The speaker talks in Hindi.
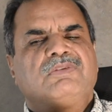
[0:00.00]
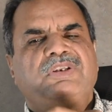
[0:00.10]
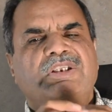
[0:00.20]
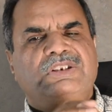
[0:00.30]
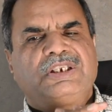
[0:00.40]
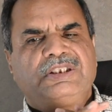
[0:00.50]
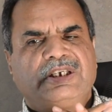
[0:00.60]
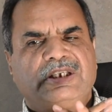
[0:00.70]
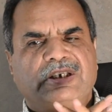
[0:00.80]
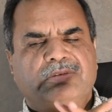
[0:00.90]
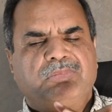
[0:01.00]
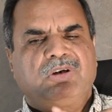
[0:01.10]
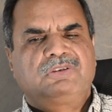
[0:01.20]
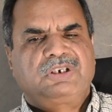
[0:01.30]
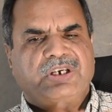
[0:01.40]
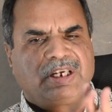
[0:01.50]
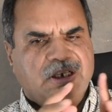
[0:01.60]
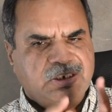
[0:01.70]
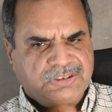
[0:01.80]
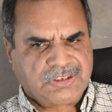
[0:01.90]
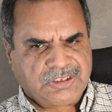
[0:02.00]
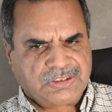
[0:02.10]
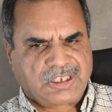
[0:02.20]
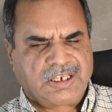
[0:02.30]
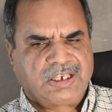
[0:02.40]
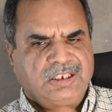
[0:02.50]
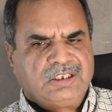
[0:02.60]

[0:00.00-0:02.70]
वीनस लीकेज एक बहुत रेयर डिजीज़ है